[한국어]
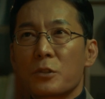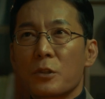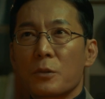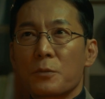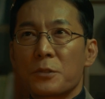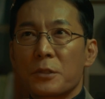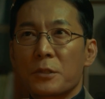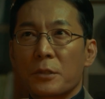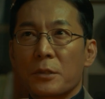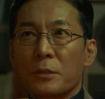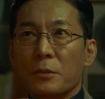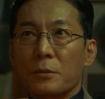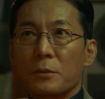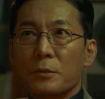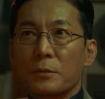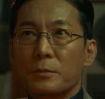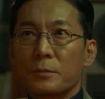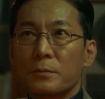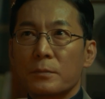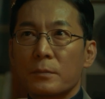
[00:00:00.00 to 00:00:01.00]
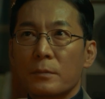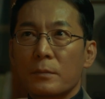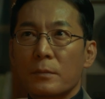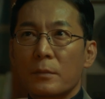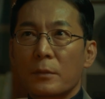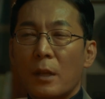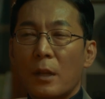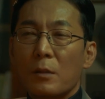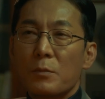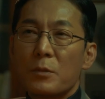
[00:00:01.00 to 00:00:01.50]
취업시키고
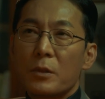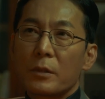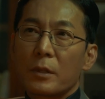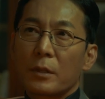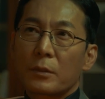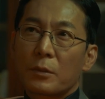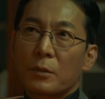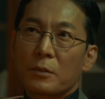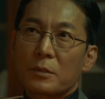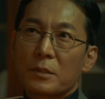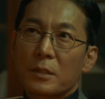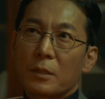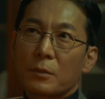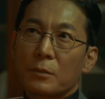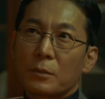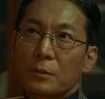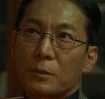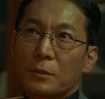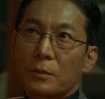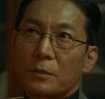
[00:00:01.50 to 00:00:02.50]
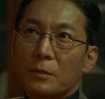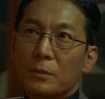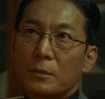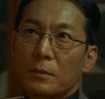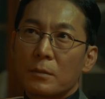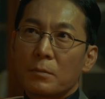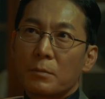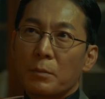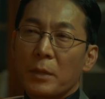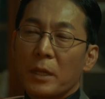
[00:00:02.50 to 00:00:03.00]
딸 명의 통장으로
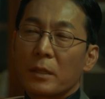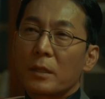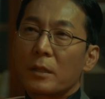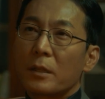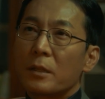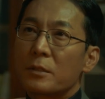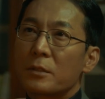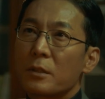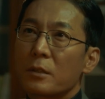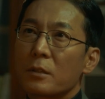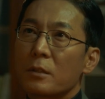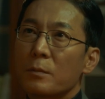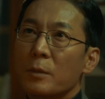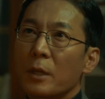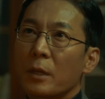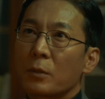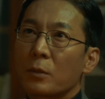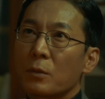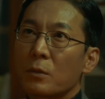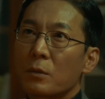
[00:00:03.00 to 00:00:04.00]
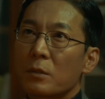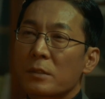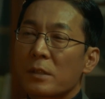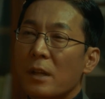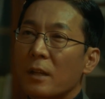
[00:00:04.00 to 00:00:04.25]
매달 일정 금액의 돈을